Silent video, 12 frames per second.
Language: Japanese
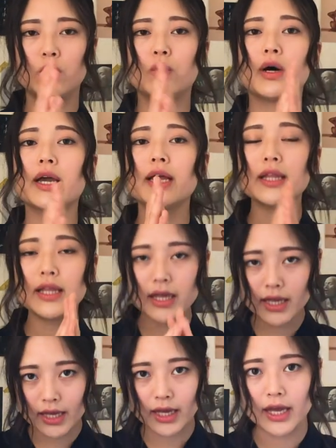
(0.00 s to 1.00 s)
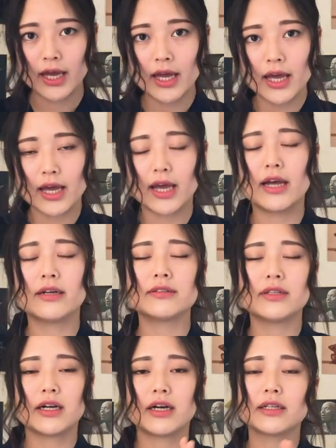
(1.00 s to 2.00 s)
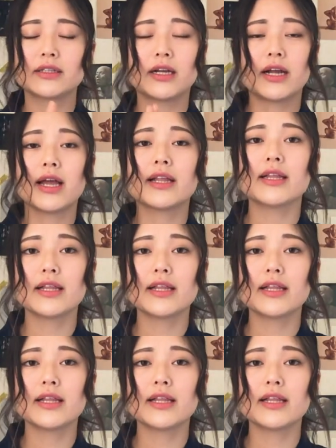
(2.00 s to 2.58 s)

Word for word: をあげて、えー、あんたらかんたらやっ